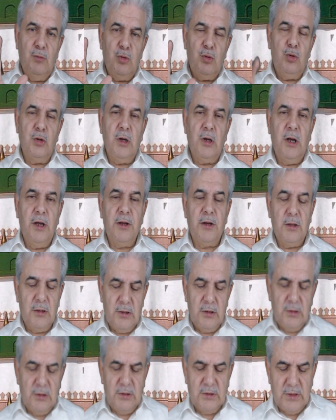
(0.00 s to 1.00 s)
bugün
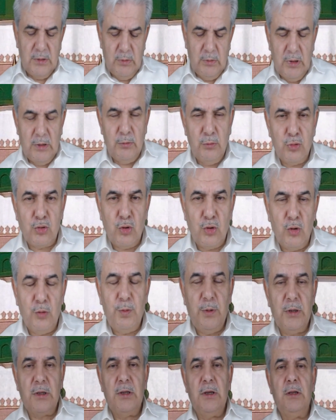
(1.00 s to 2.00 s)
ayrıldığınız zaman bu
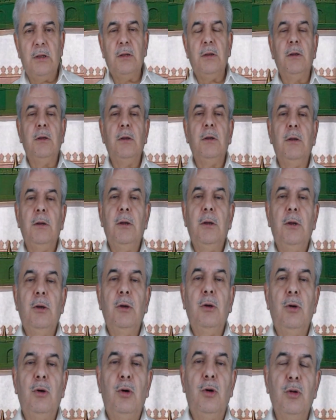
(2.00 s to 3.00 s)
sohbetten
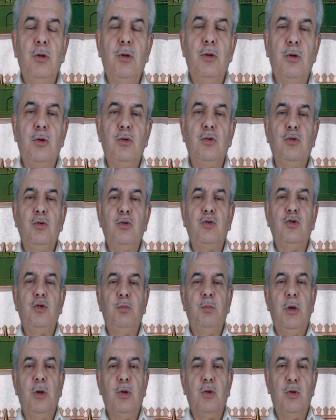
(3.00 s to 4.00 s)
19.
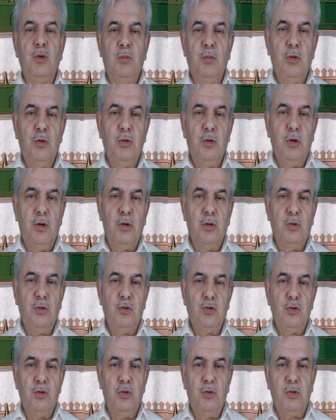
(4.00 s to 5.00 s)
mektubun
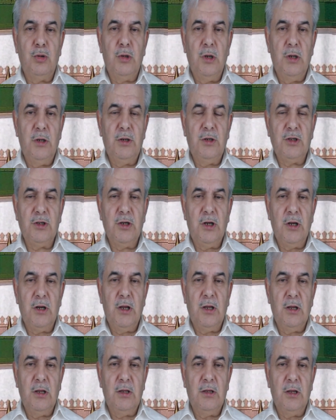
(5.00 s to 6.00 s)
dördüncü nükteli
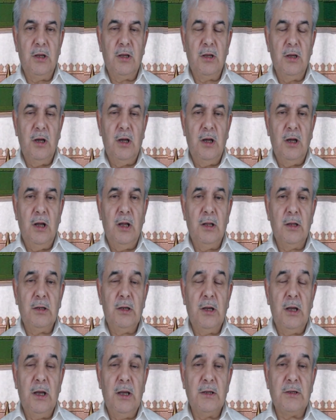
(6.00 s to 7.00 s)
işaretindeki
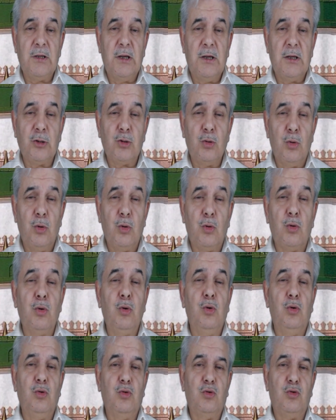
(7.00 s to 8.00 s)
altı esası
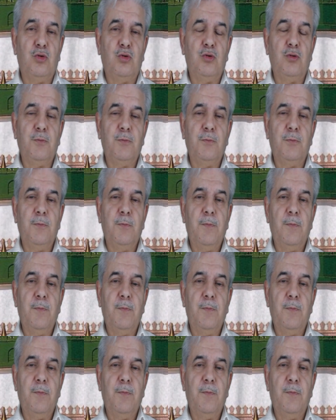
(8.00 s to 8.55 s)
okuyunuz.